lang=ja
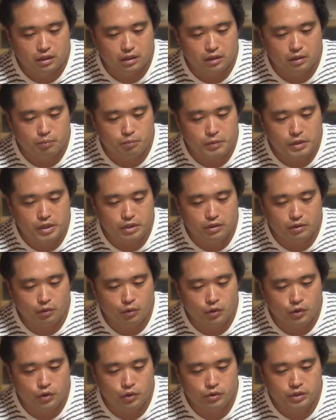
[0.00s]
あの、み、
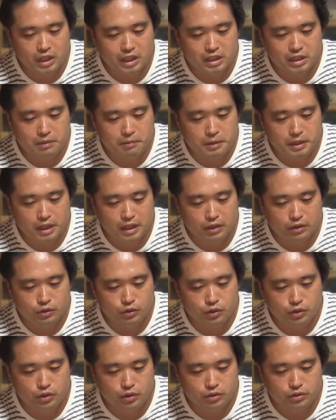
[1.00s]
お湯差しみたいな、
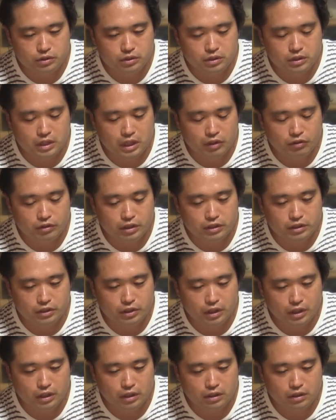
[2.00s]
そういうのを使うんです
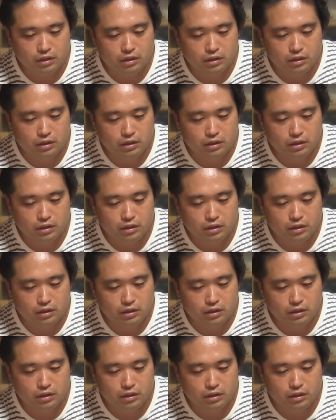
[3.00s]
よね。